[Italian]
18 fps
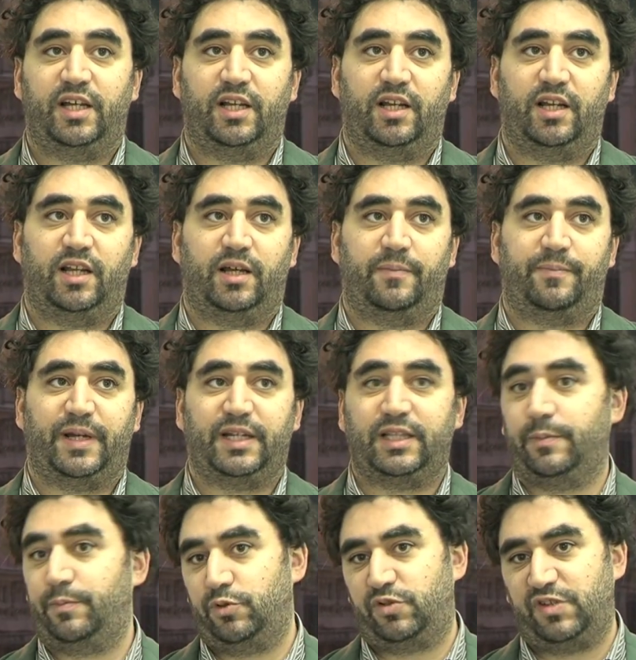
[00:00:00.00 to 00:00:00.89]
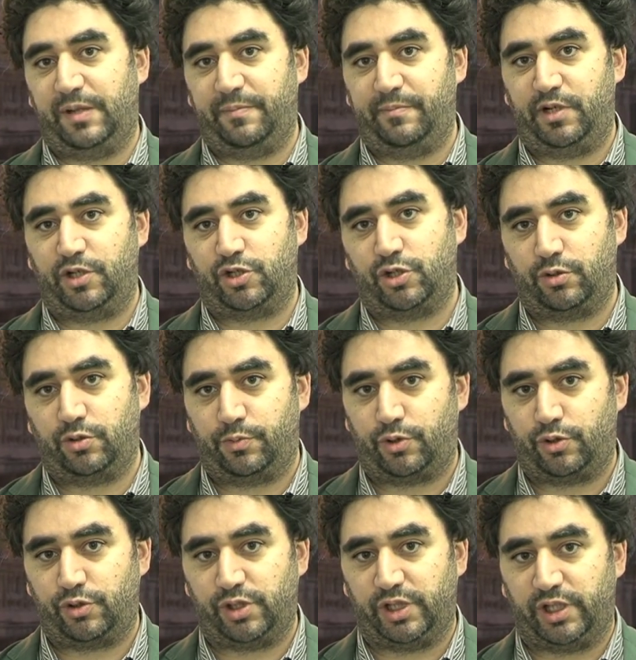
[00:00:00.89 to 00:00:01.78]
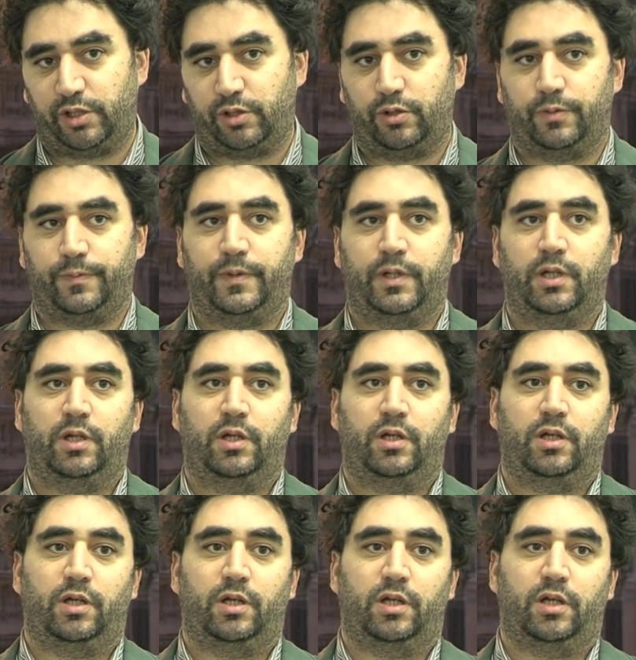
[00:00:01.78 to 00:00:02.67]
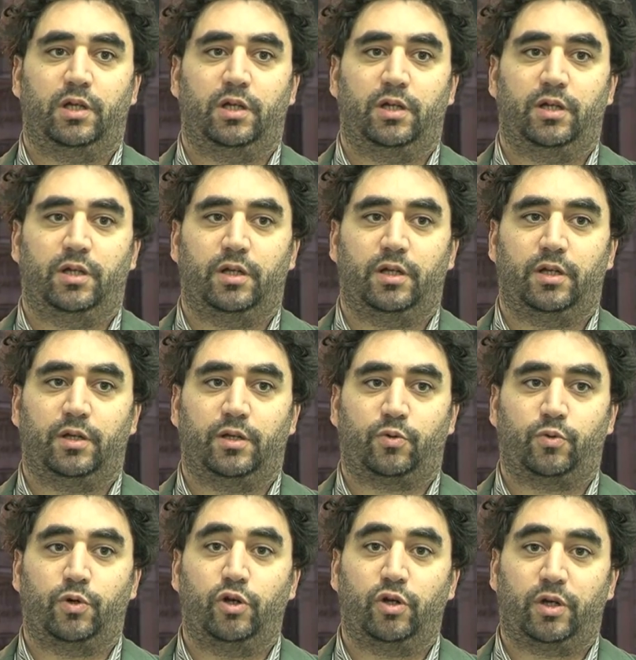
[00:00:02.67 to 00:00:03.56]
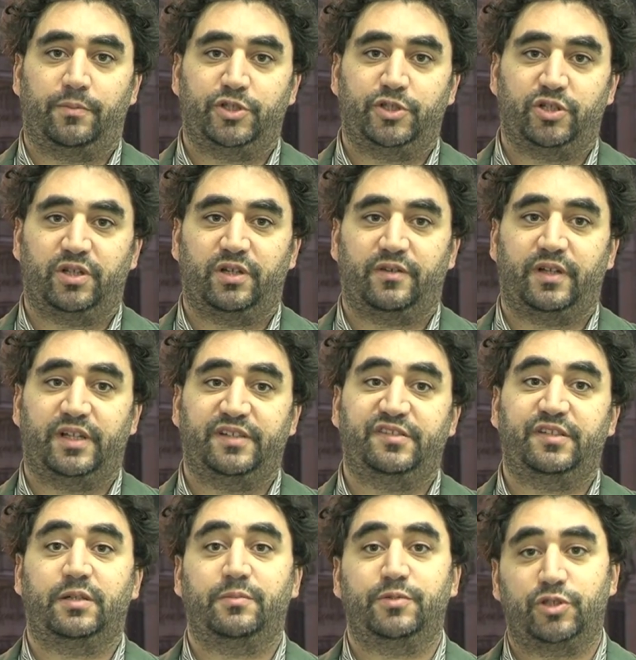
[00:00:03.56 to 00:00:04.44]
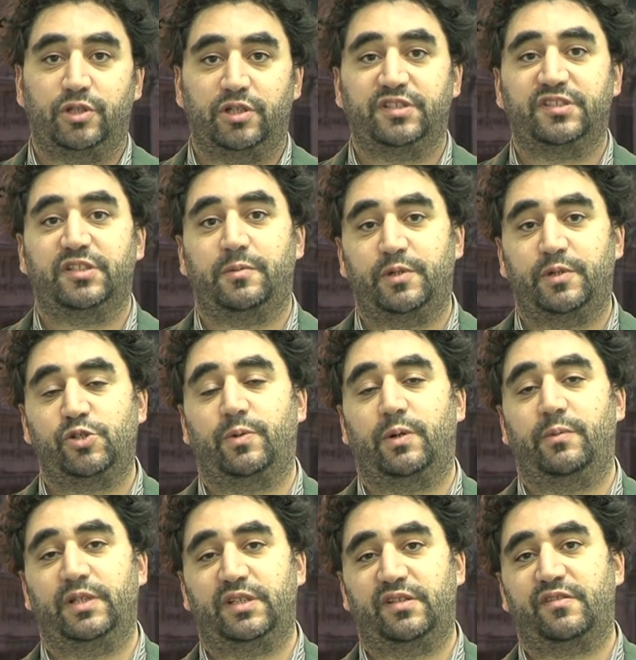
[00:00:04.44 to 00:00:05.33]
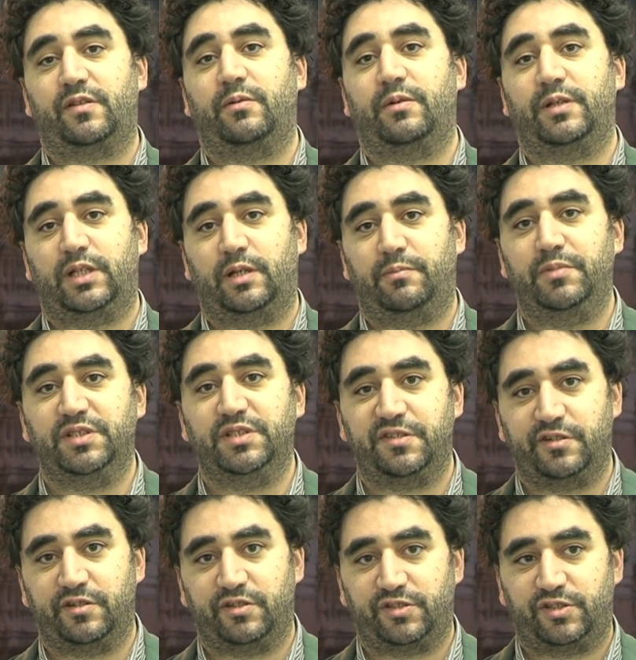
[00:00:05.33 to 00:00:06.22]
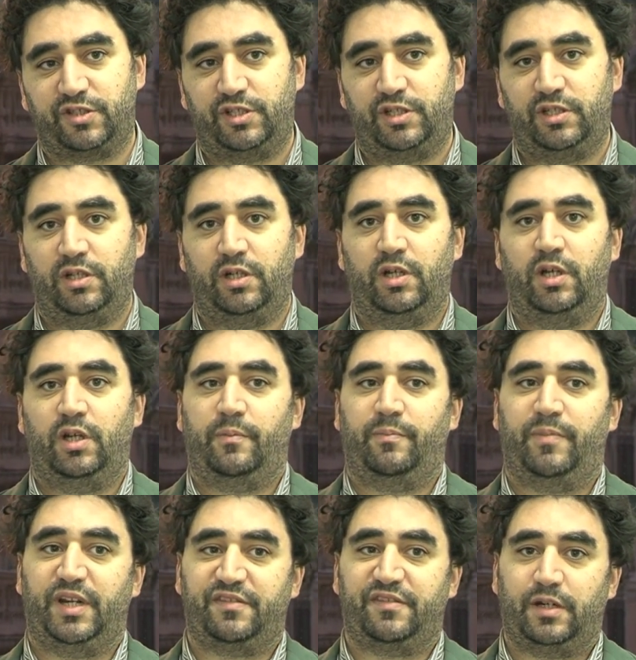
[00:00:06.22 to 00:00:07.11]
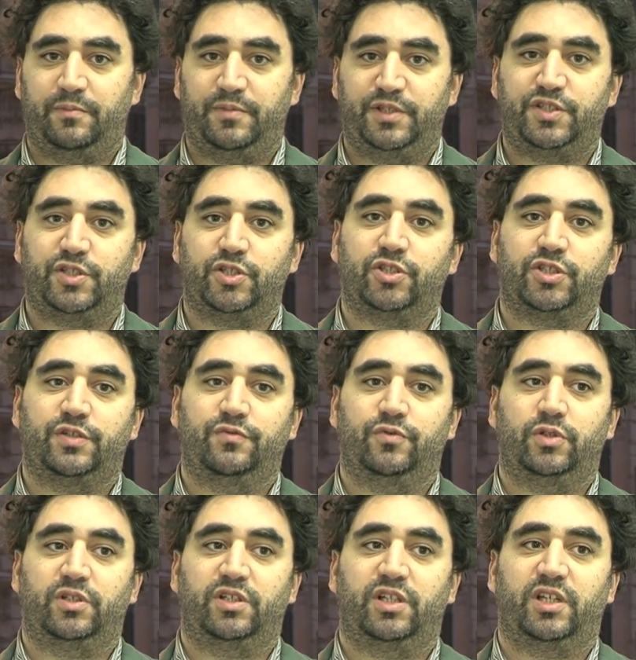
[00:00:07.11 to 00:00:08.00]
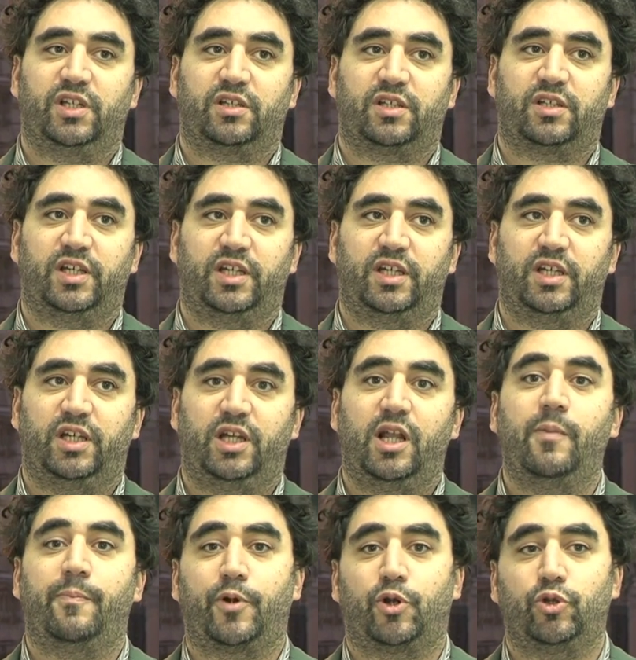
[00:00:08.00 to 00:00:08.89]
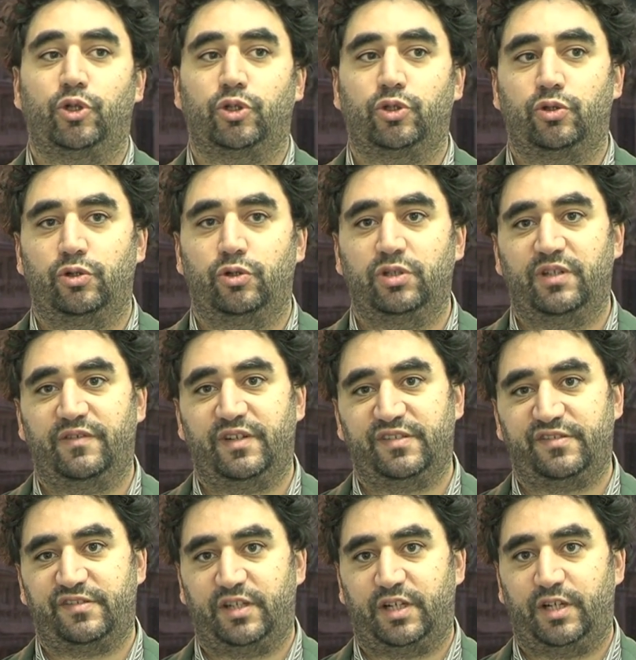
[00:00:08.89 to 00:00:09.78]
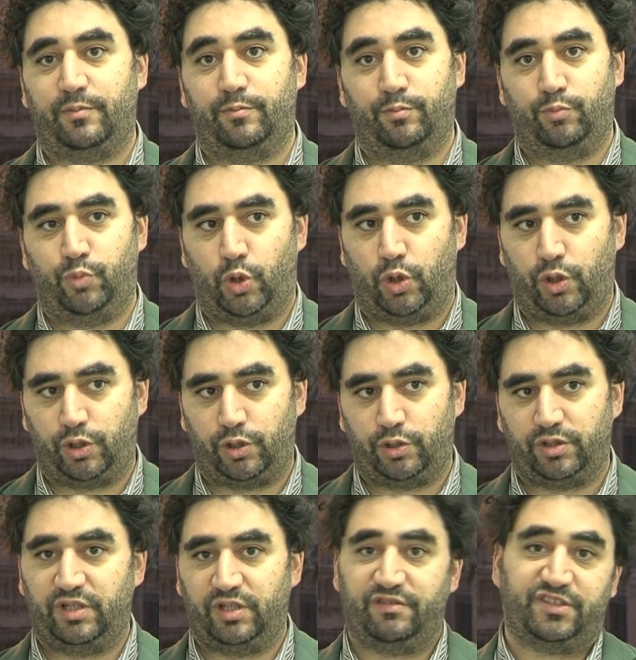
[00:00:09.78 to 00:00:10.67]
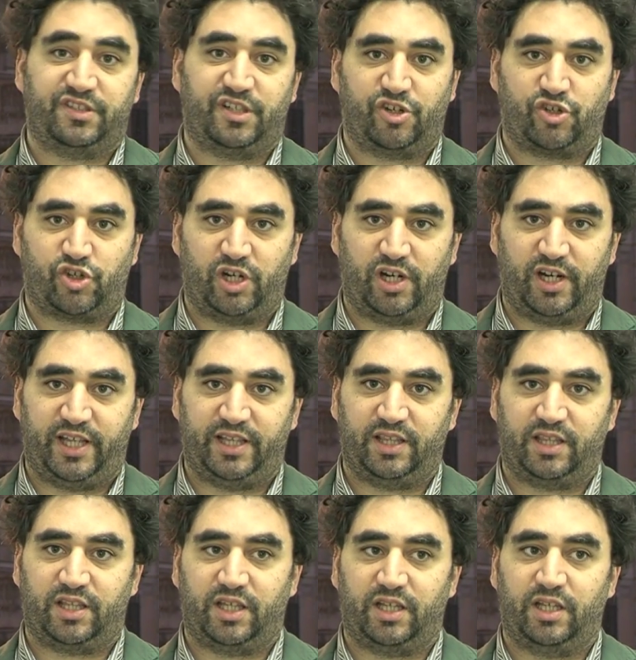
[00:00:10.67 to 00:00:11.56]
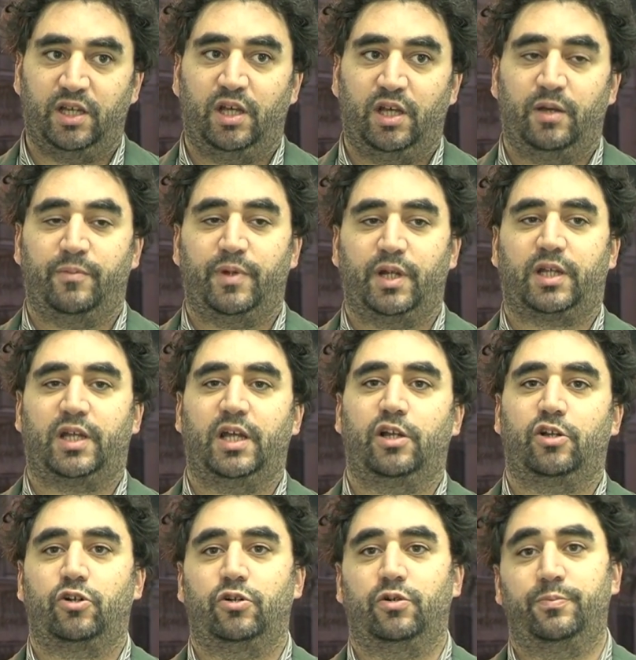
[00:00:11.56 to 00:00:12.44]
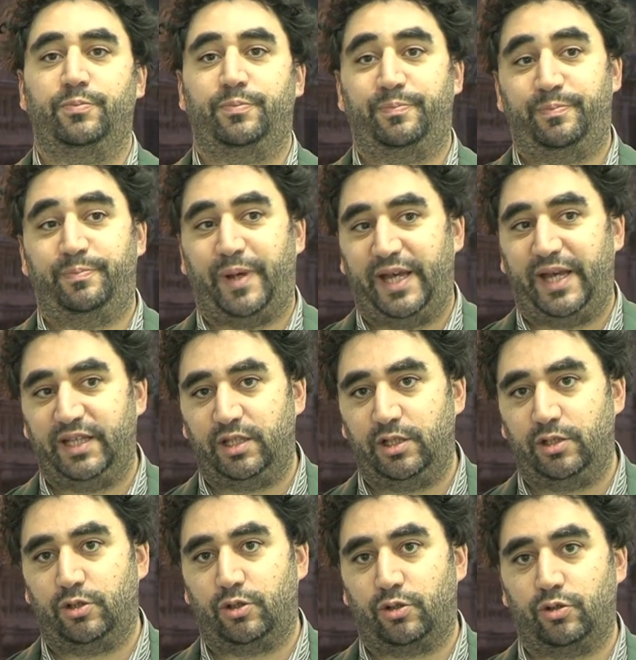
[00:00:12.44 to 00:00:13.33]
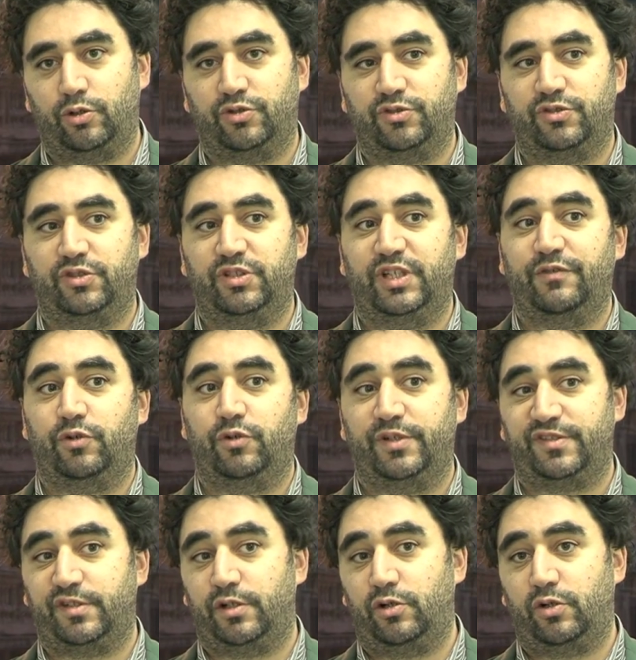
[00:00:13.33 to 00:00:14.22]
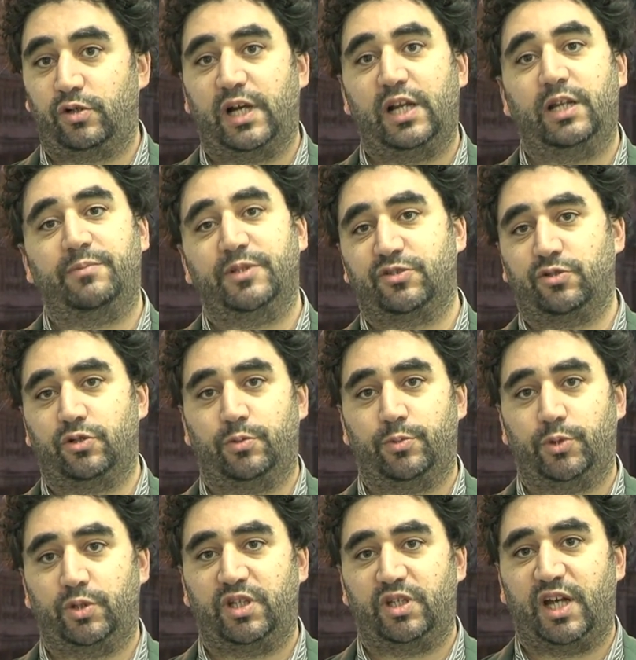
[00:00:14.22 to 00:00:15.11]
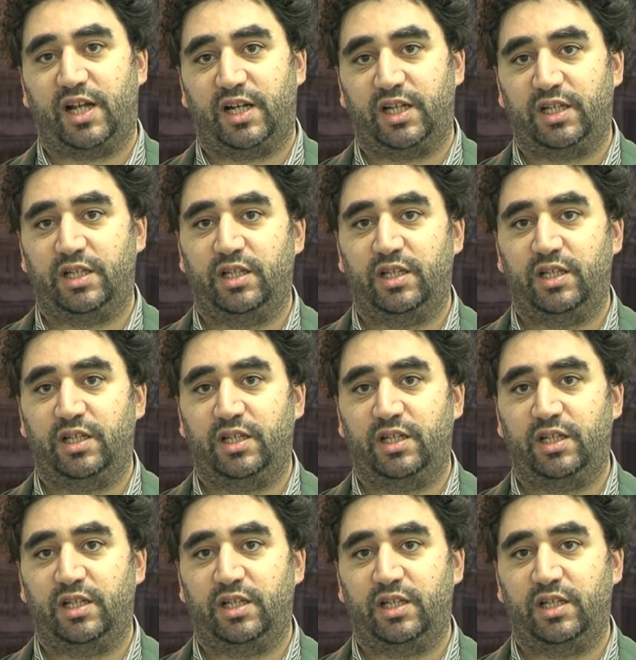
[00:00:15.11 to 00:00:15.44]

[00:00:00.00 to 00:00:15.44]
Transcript: è la parte più semplice di un progetto. Eh, quello che bisognava essere, bisogna essere principalmente estremamente ambiziosi. Per essere ambiziosi vuol dire che il prodotto non deve essere buono, deve essere eccellente, perché i competitor non devono essere locali ma sono mondiali.